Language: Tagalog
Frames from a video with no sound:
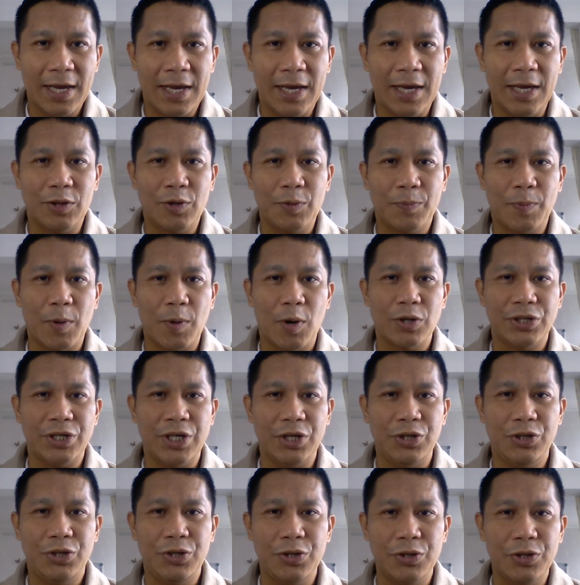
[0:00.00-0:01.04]
Ito po
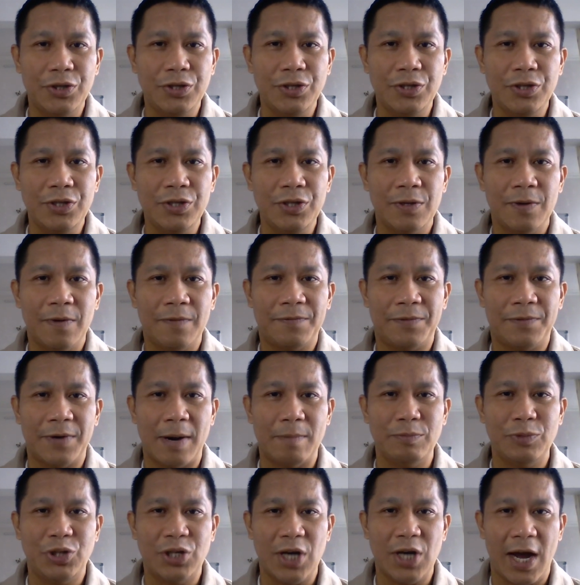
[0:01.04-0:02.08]
si June
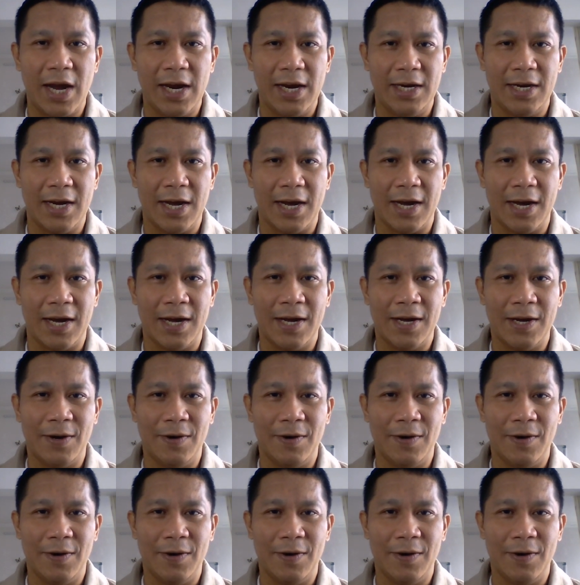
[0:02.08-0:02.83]
from China.